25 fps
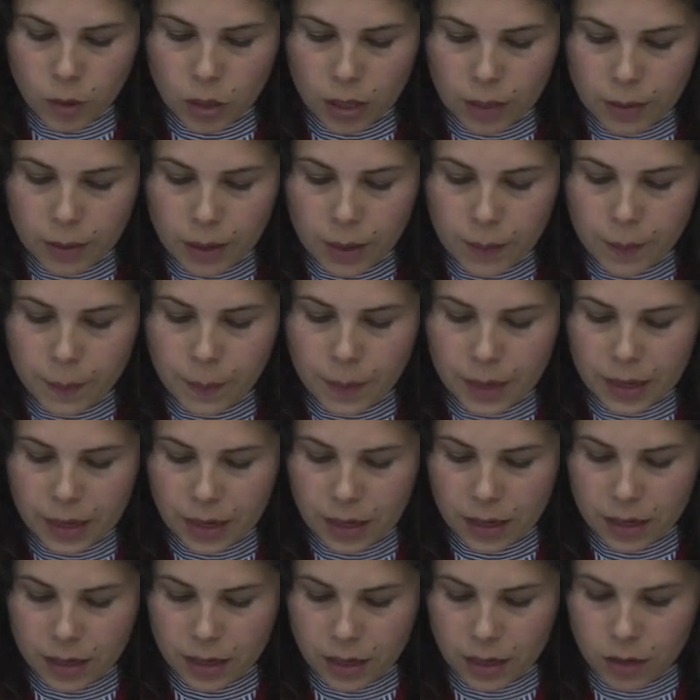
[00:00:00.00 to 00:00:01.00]
libre
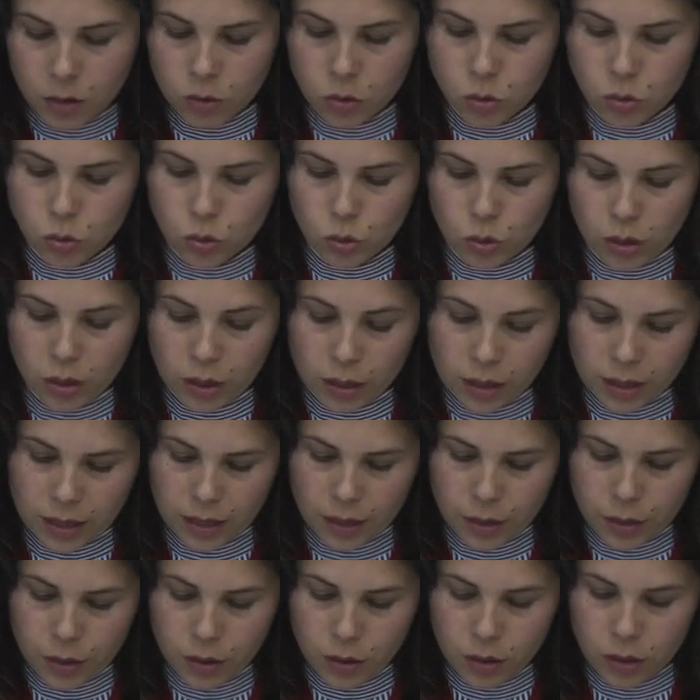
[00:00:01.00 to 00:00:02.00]
para que con su
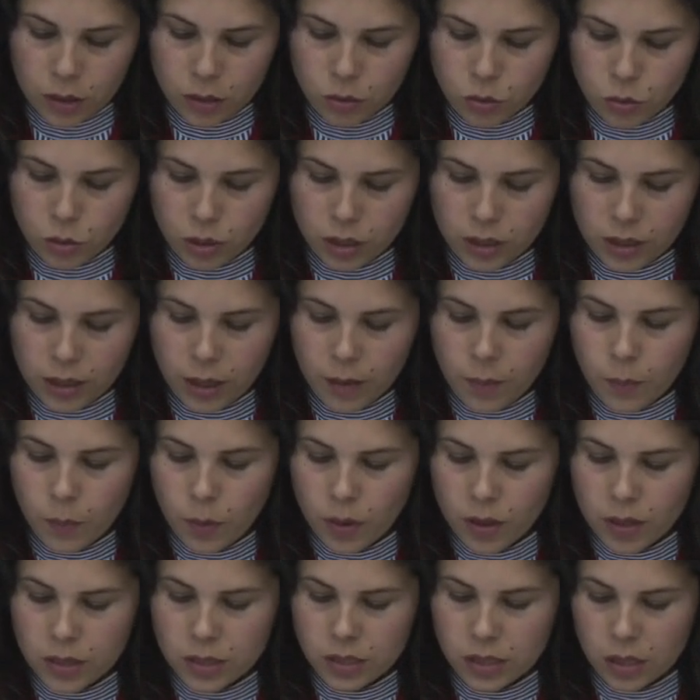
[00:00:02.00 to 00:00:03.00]
dedicación altruista
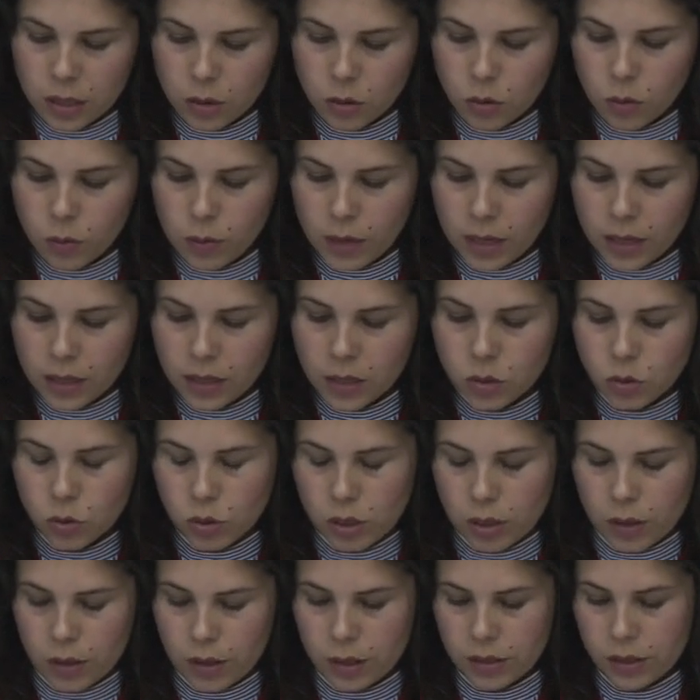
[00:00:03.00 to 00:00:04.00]
puedan ser cubiertas sus
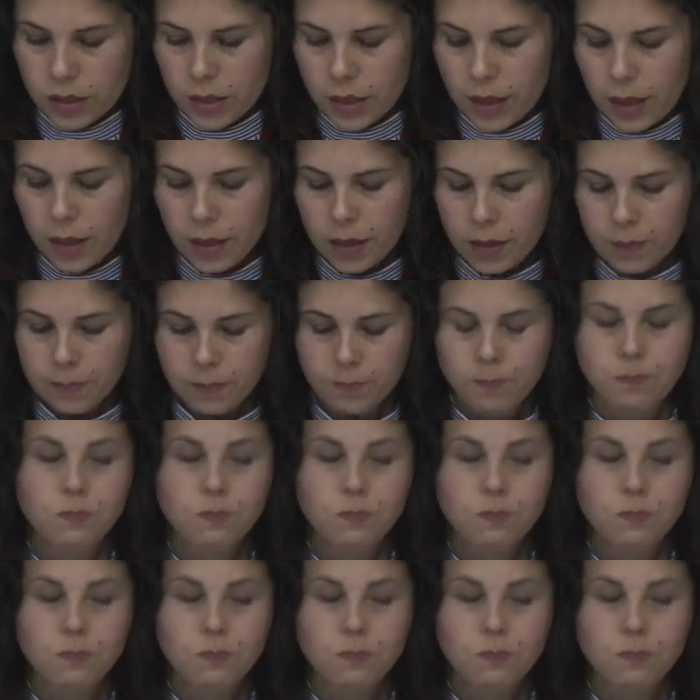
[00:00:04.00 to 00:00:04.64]
necesidades.